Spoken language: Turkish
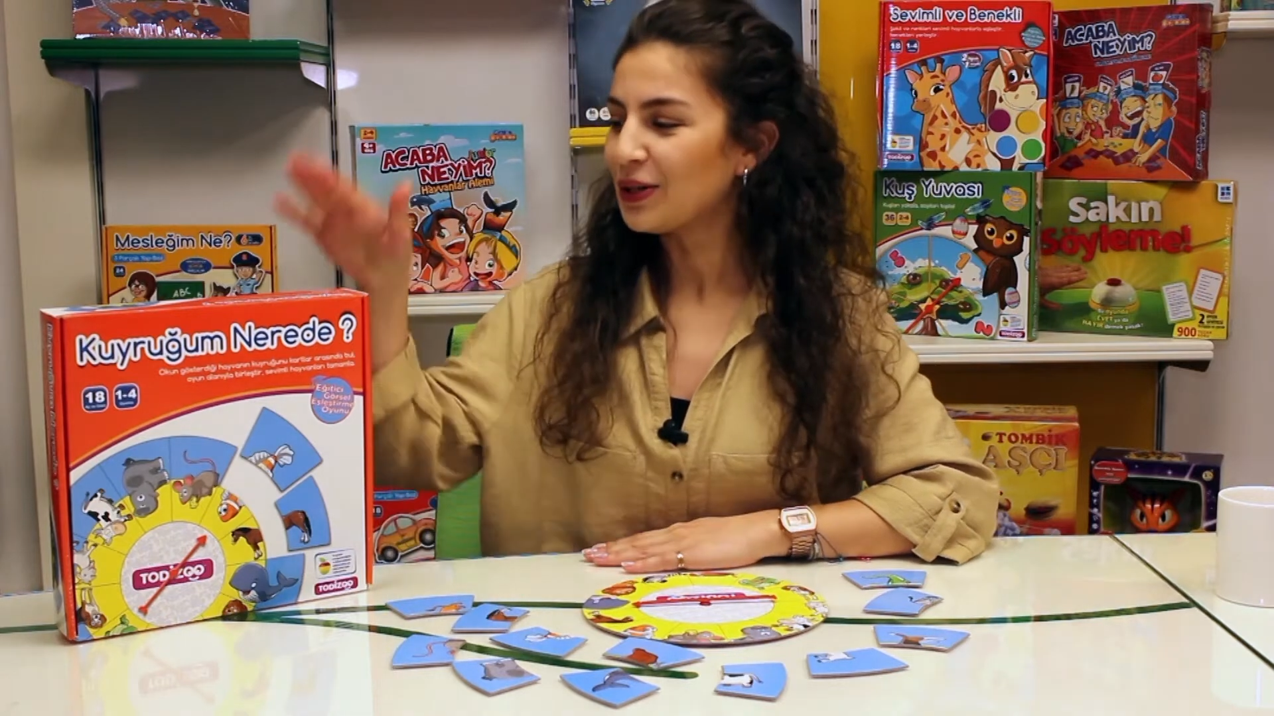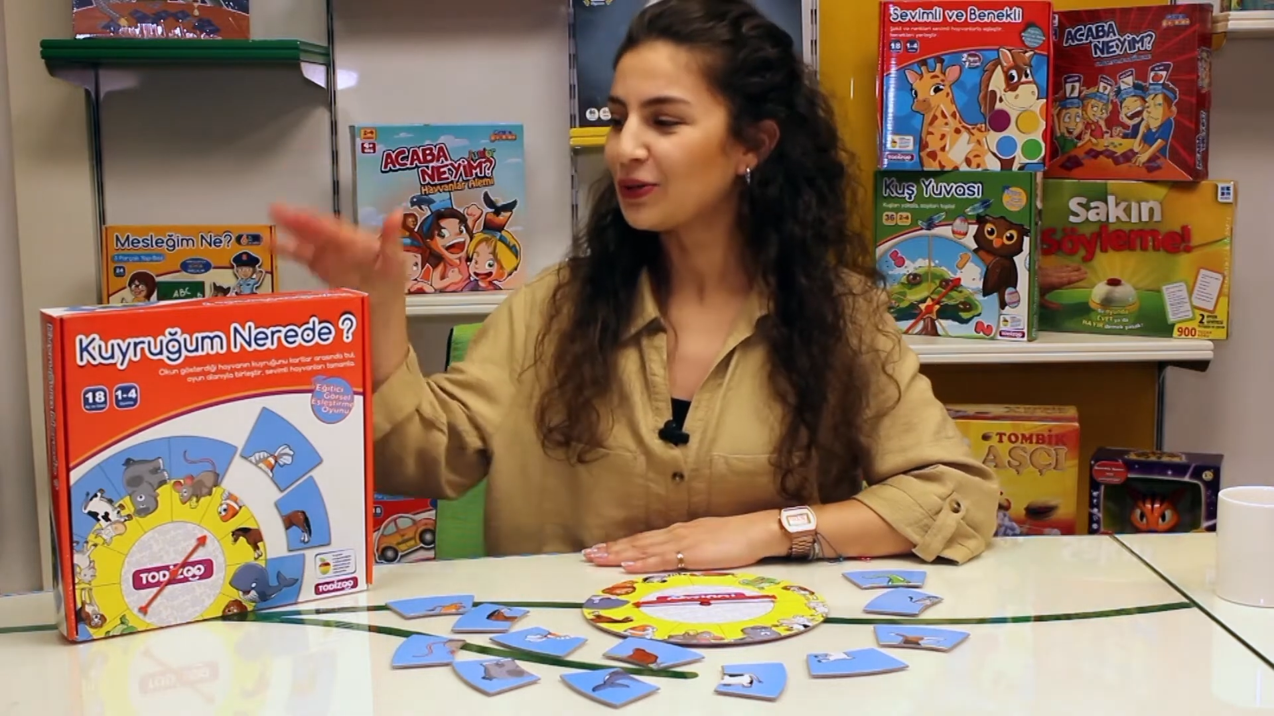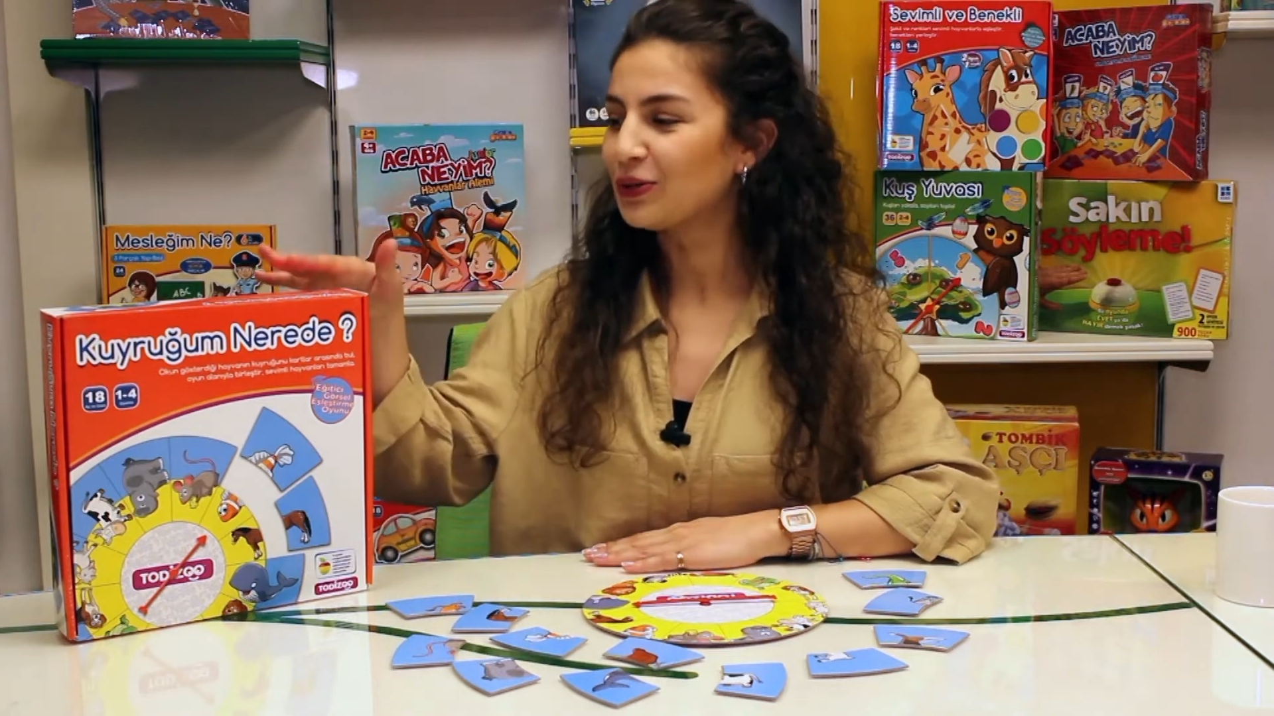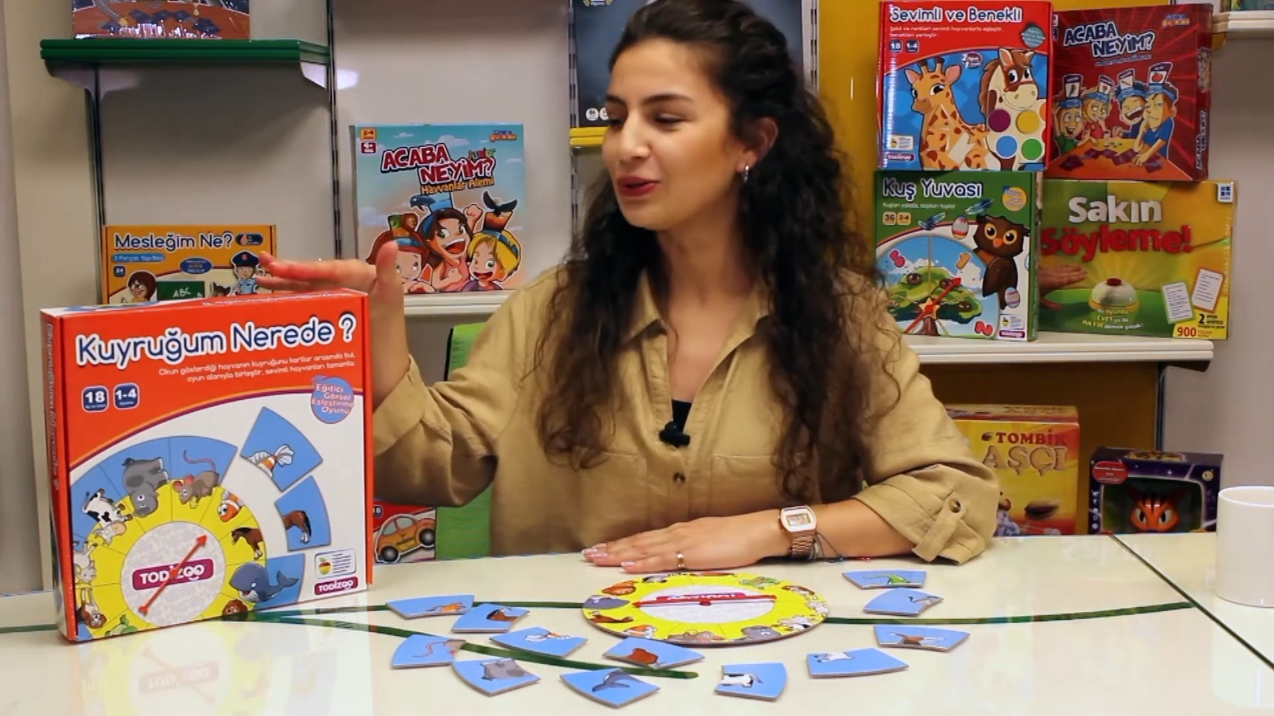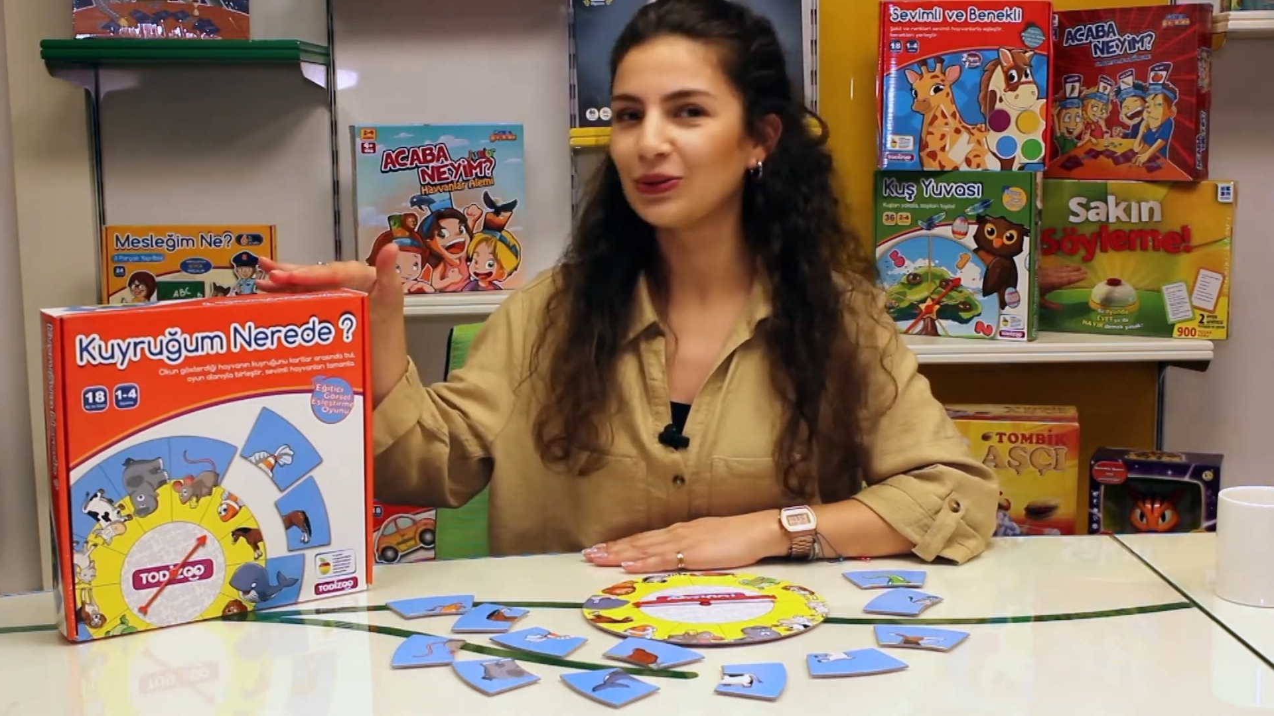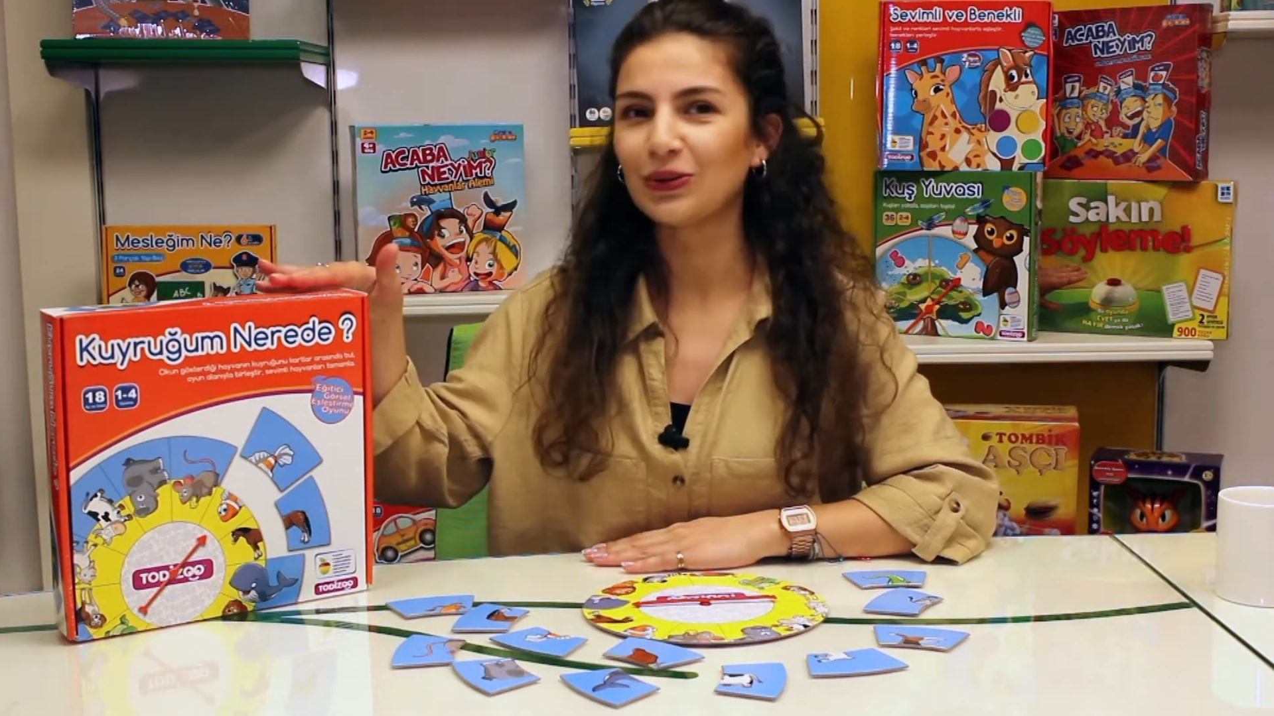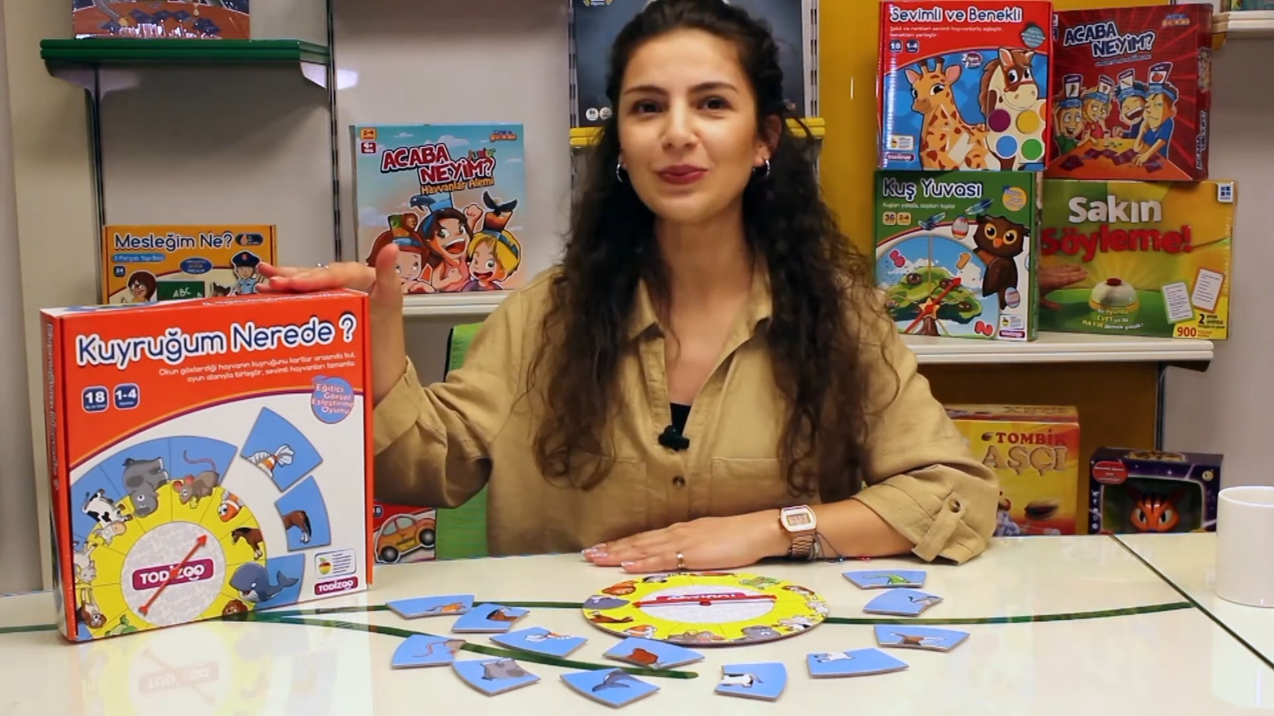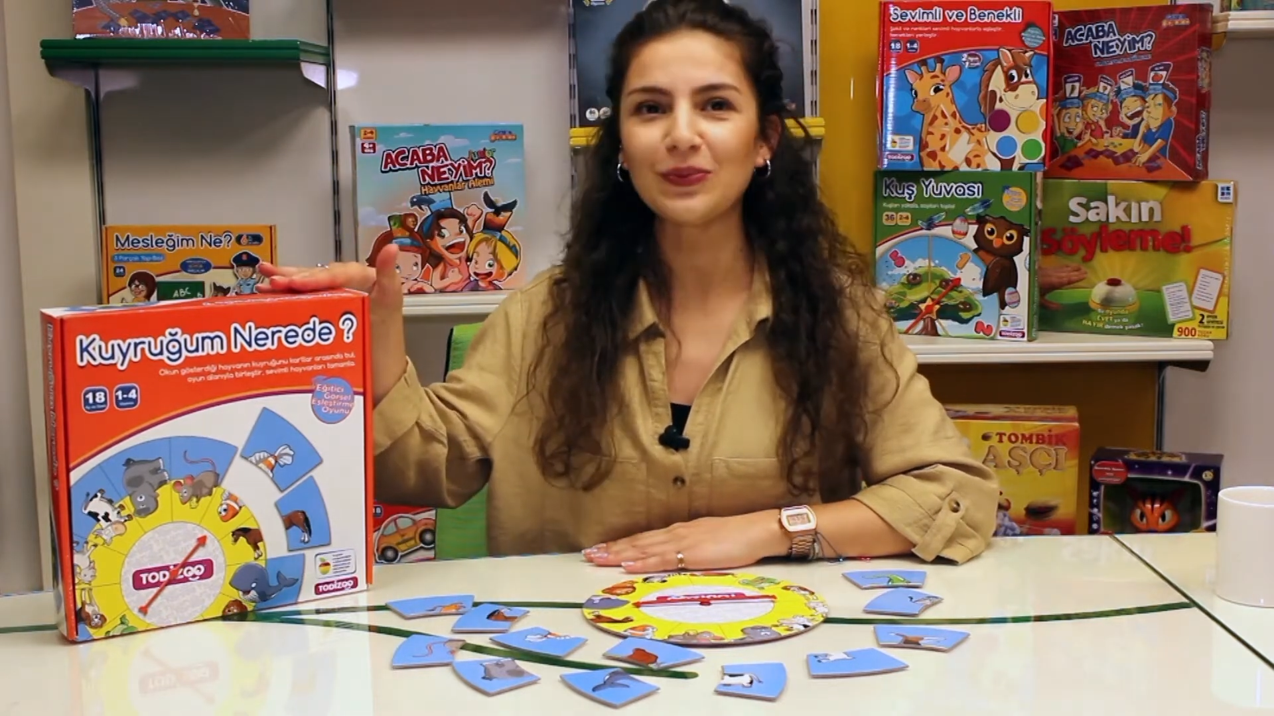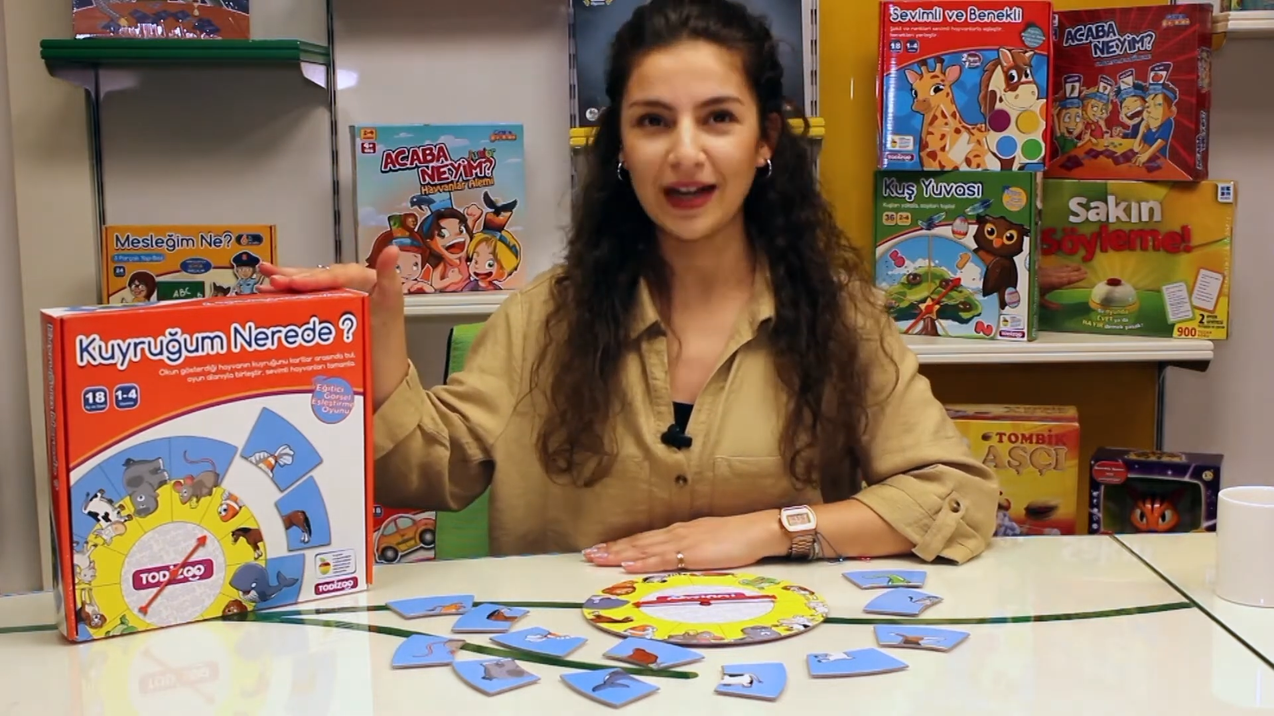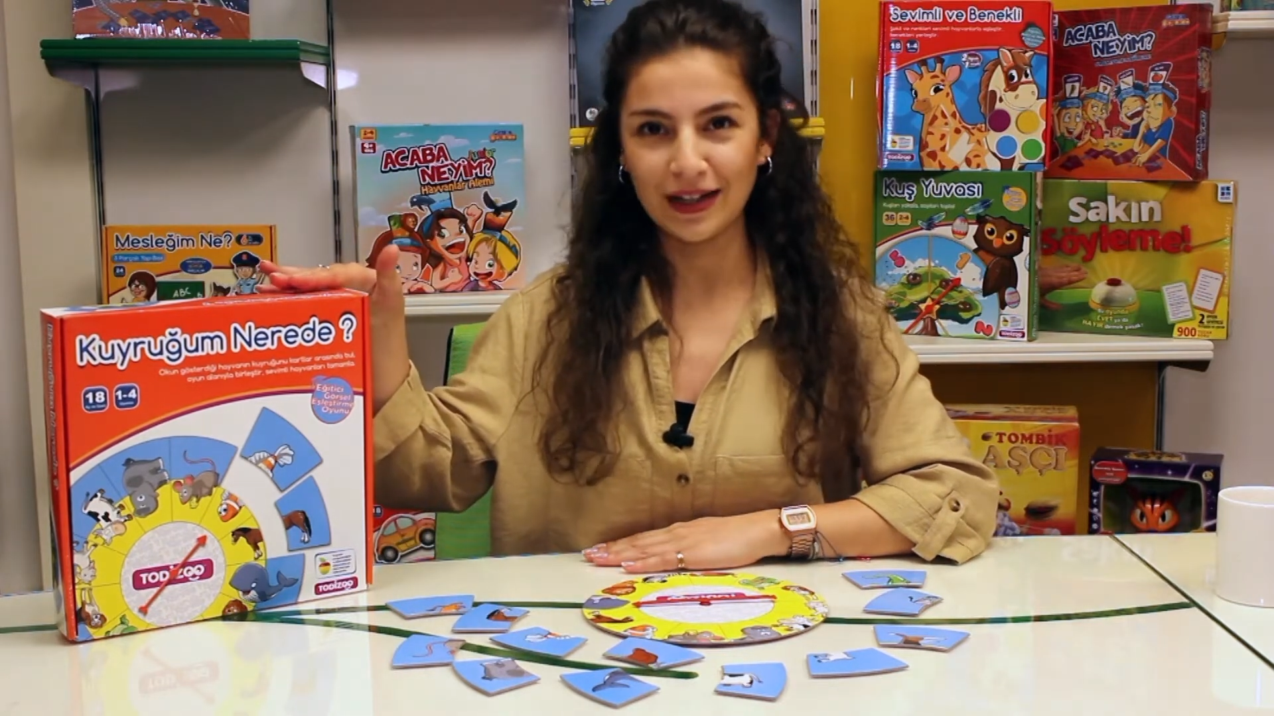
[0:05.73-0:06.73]

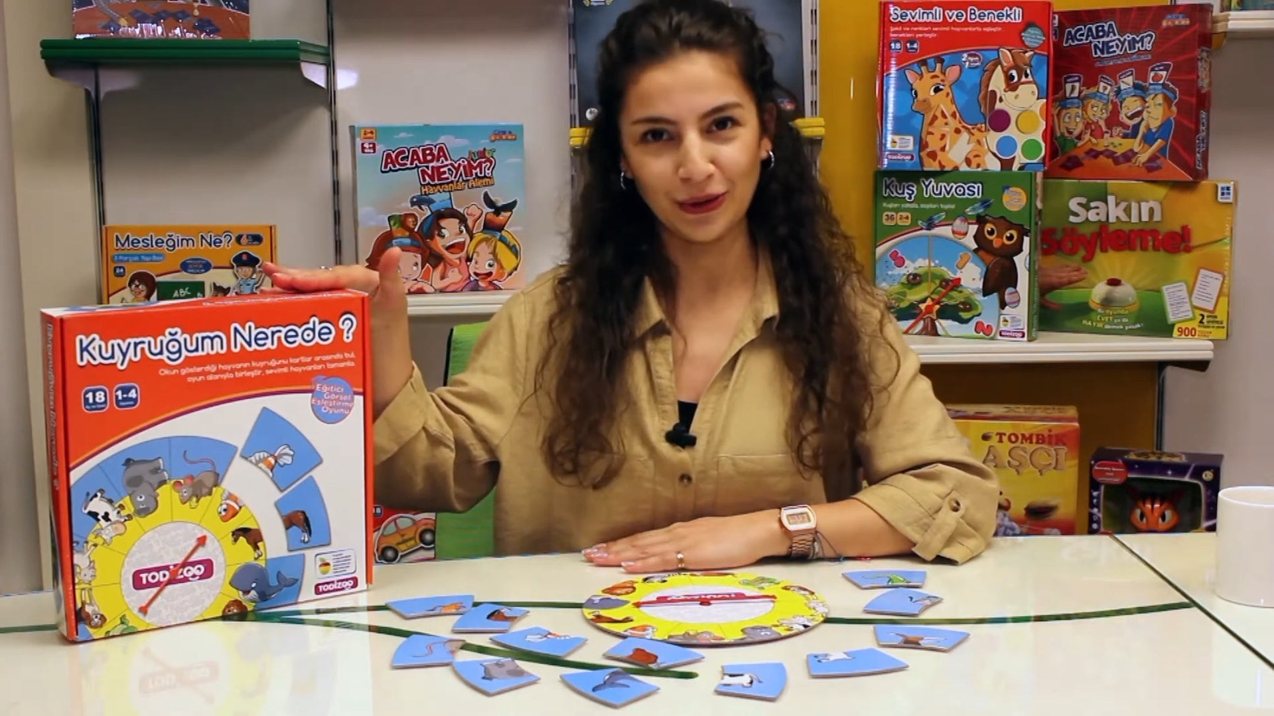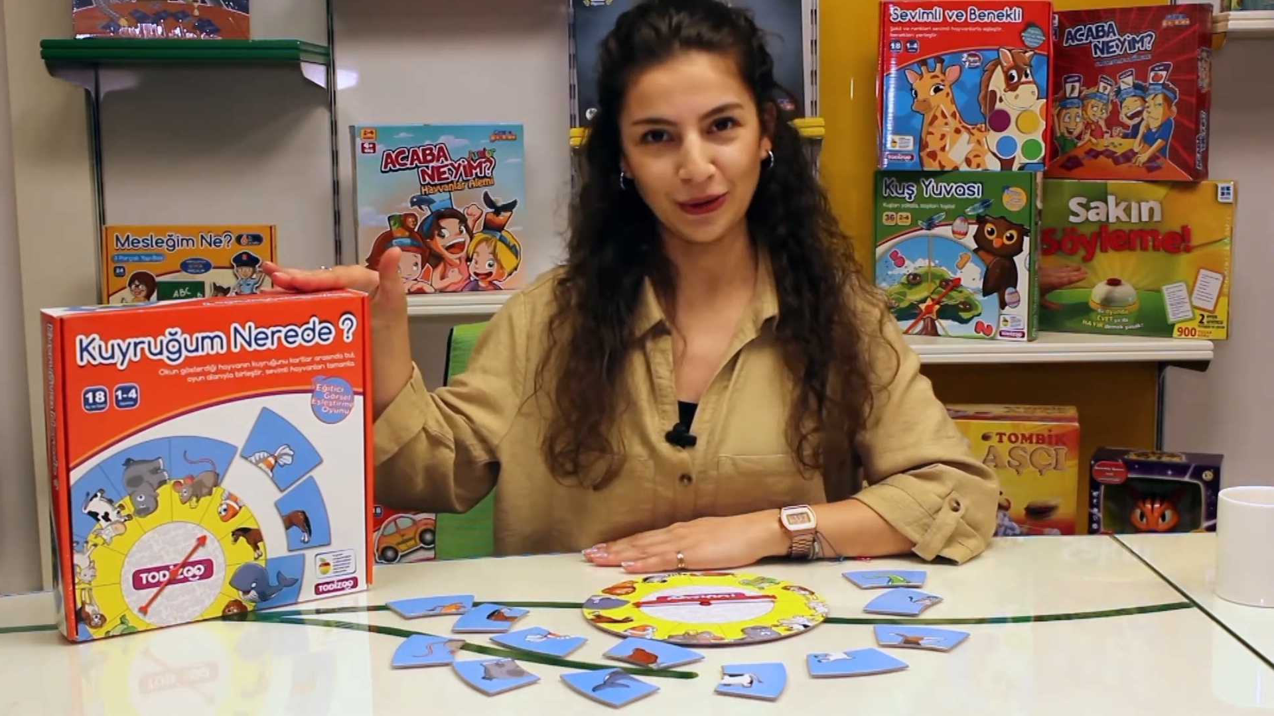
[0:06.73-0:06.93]
Kuyruğum Nerede